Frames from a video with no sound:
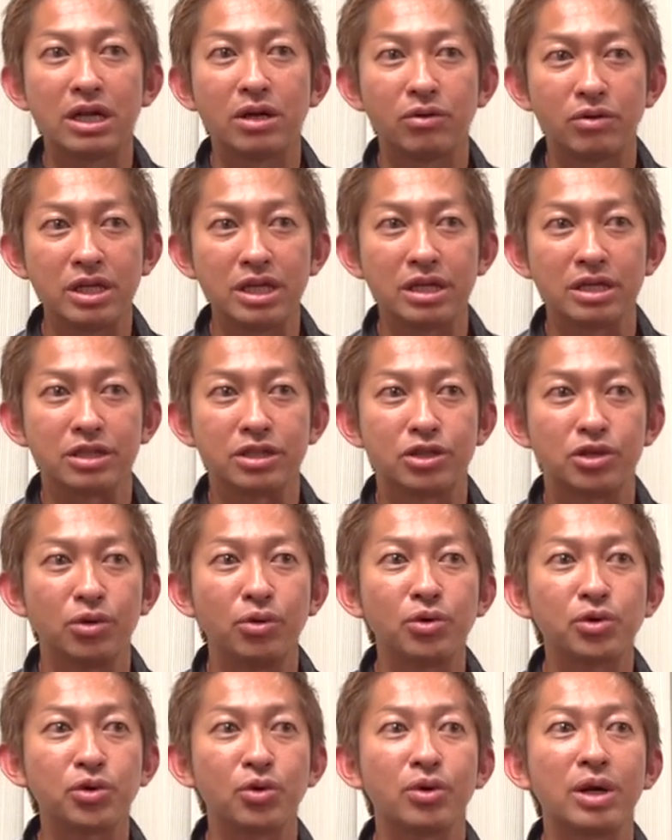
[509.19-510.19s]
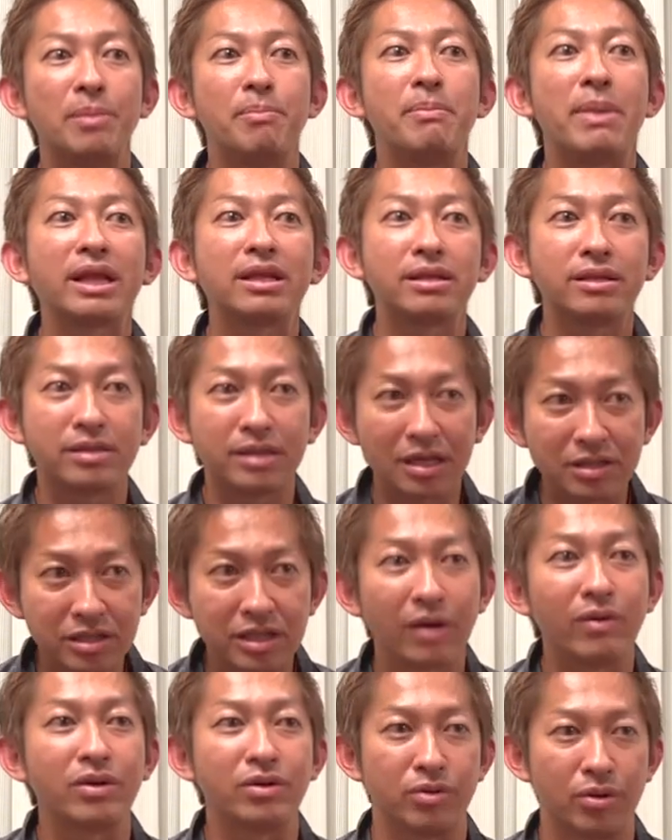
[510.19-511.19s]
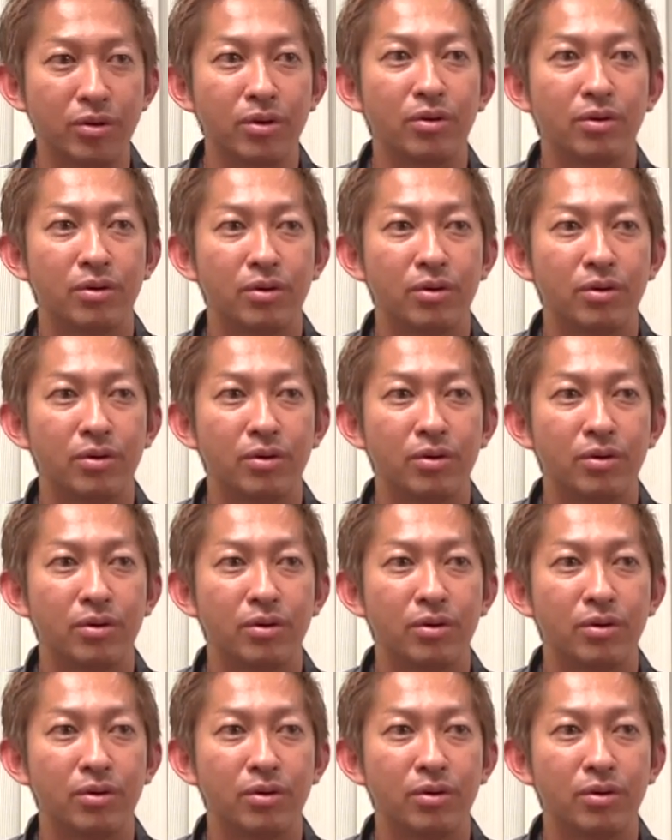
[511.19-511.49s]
なのに状況が全く変わるのよ